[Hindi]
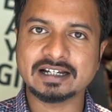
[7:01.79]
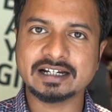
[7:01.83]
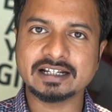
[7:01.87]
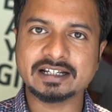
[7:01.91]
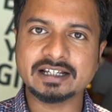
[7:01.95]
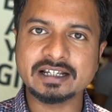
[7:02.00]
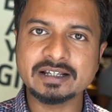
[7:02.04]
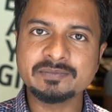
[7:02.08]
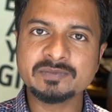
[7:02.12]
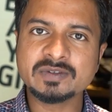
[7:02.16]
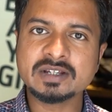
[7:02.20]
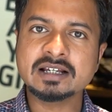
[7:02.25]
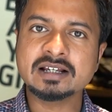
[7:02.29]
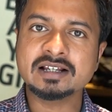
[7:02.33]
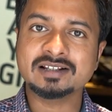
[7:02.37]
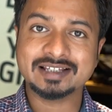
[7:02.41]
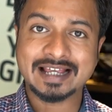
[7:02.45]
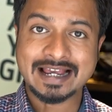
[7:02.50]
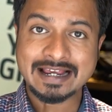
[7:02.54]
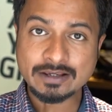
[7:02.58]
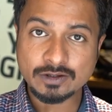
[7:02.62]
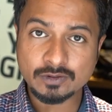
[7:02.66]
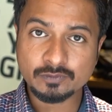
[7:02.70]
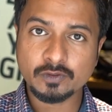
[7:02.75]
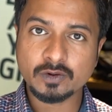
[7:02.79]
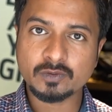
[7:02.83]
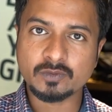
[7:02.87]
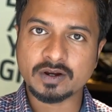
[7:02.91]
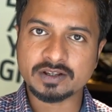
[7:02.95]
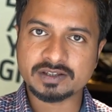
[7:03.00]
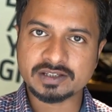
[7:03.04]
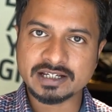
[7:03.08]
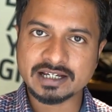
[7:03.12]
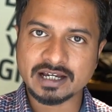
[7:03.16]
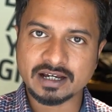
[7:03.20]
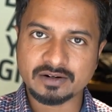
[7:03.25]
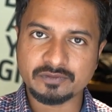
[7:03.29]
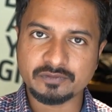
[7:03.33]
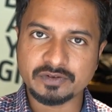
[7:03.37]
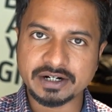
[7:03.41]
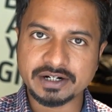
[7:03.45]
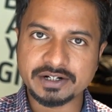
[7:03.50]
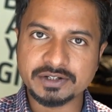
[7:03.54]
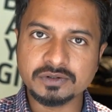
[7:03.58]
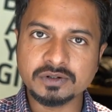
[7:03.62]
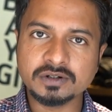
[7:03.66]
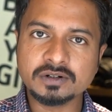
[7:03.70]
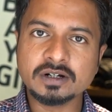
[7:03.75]
करेगी थैंक यू फॉर वॉचिंग आर
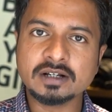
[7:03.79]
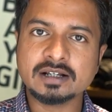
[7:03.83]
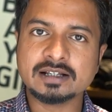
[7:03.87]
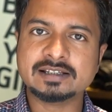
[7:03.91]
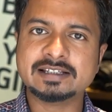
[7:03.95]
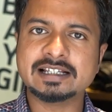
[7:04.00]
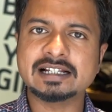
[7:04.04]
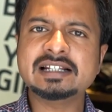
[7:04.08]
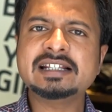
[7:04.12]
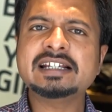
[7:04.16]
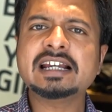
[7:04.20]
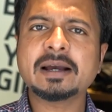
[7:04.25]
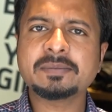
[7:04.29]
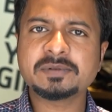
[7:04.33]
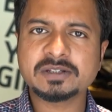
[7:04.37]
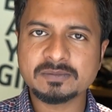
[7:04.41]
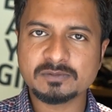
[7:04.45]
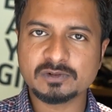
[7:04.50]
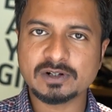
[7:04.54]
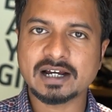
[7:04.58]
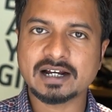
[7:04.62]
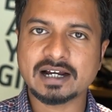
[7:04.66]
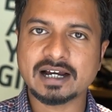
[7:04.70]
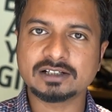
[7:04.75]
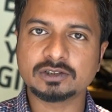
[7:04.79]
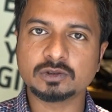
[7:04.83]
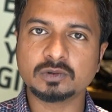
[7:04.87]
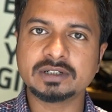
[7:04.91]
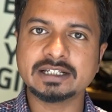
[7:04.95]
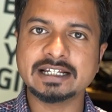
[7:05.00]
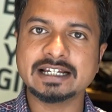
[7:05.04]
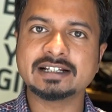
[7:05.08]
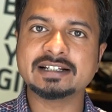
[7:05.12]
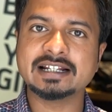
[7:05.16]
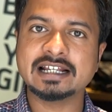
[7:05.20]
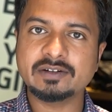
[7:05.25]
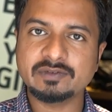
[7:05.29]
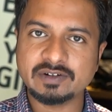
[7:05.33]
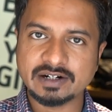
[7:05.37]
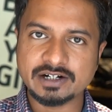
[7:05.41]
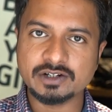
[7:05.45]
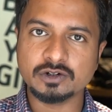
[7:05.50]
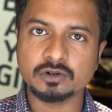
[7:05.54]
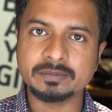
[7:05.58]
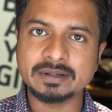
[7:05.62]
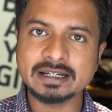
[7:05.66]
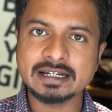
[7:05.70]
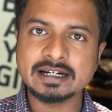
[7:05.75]
वीडियो जल्दी आपसे मुलाकात होगी एक नई
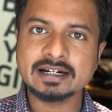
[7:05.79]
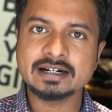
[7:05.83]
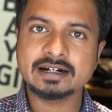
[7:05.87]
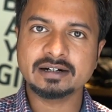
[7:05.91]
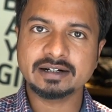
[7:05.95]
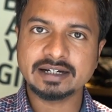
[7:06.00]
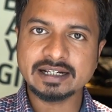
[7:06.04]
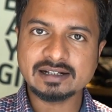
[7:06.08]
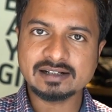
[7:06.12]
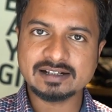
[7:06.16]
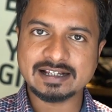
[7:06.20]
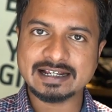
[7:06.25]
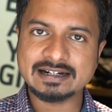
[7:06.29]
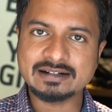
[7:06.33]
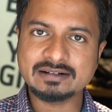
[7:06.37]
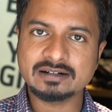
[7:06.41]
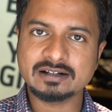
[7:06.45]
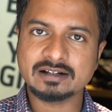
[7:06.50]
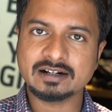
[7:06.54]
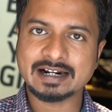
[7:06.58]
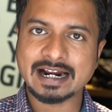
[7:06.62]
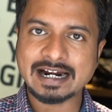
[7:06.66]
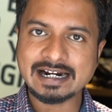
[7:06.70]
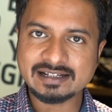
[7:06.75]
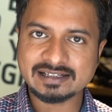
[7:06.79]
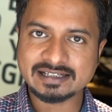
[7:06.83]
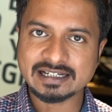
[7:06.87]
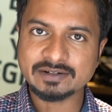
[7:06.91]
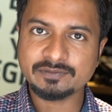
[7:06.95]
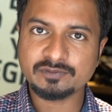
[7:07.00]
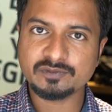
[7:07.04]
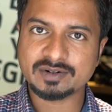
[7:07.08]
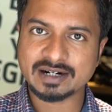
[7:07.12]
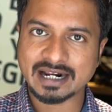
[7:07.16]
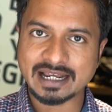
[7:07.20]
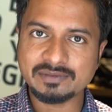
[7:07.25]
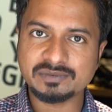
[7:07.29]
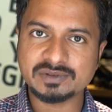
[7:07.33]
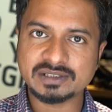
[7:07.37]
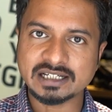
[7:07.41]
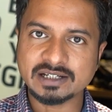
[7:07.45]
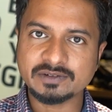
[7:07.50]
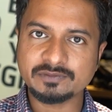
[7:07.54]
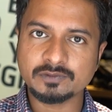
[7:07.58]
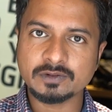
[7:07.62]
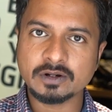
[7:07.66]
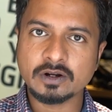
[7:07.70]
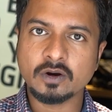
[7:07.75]
वीडियो में टिल देन राइड सेफ ड्राइव
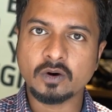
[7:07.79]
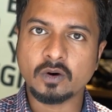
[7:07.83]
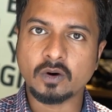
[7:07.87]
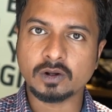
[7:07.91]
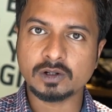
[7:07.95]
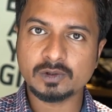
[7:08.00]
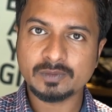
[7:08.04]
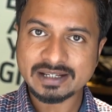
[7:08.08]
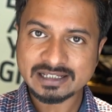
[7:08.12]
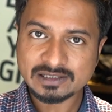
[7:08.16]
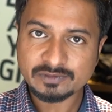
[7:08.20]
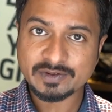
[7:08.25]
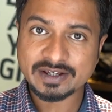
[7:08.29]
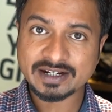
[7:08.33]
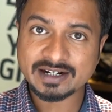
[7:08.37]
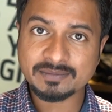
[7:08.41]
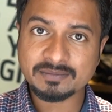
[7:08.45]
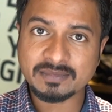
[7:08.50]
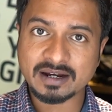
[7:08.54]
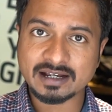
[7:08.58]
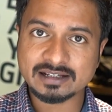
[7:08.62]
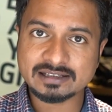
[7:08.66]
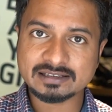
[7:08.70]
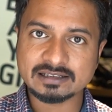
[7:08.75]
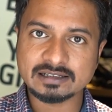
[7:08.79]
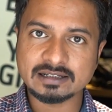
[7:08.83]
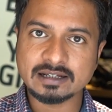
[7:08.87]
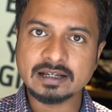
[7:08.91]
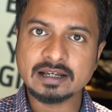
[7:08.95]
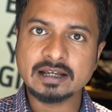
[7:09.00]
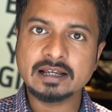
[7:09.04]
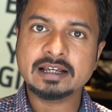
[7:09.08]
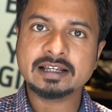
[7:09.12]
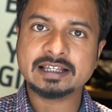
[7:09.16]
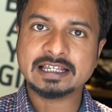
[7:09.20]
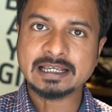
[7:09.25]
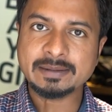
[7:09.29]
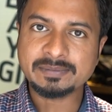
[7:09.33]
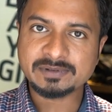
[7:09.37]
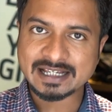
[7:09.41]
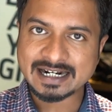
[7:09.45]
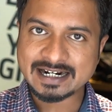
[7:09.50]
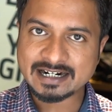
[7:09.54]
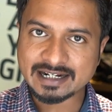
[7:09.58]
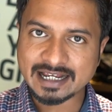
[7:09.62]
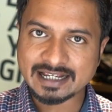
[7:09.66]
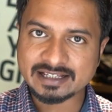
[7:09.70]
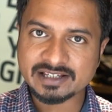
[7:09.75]
सेफ ऑलवेज वेयर अ मास्क कीप
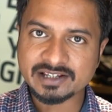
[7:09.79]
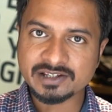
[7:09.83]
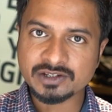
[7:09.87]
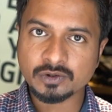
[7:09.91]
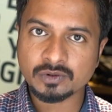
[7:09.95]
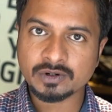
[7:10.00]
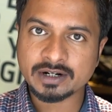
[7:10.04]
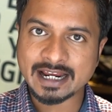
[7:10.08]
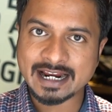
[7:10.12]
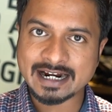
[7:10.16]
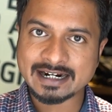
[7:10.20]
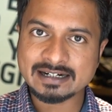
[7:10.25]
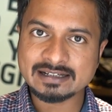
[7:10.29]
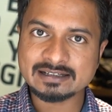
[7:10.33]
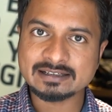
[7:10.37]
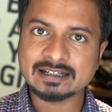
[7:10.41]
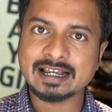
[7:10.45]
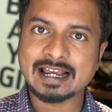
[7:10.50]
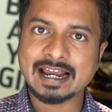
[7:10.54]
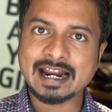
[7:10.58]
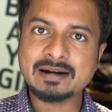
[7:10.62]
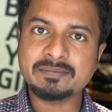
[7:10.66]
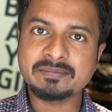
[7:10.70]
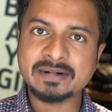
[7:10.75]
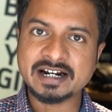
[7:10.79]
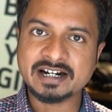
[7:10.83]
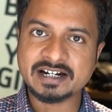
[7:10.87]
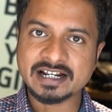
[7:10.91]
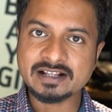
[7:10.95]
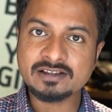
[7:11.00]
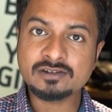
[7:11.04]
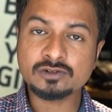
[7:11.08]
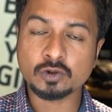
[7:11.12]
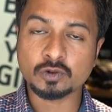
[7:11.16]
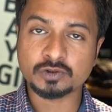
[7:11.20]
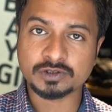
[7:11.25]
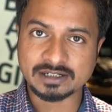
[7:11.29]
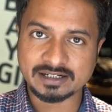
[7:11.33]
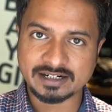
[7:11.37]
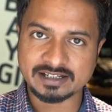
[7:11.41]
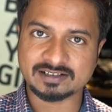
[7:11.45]
सैनिटाइजिंग योर हैंड्स एंड मेंटेन सोशल